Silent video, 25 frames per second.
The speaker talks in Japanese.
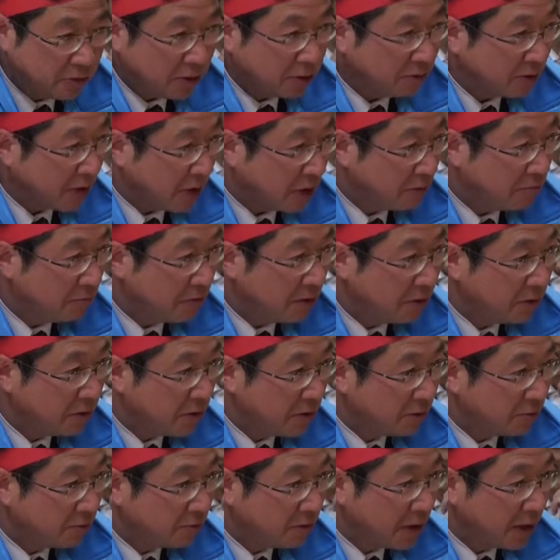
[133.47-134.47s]
トだとか
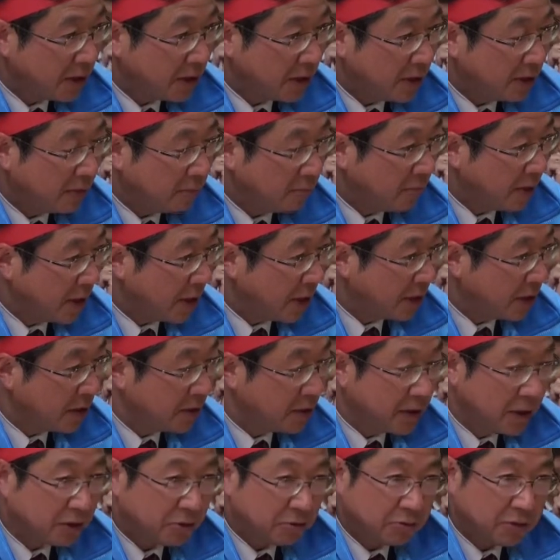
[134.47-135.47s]
アルバイトだとか、まあ、派
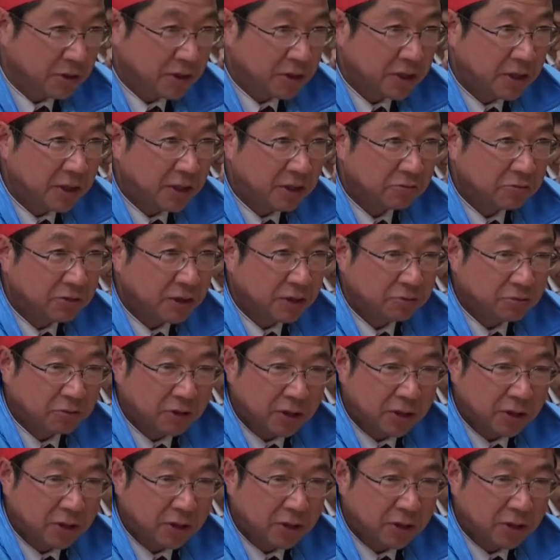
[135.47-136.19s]
遣だとか契約だ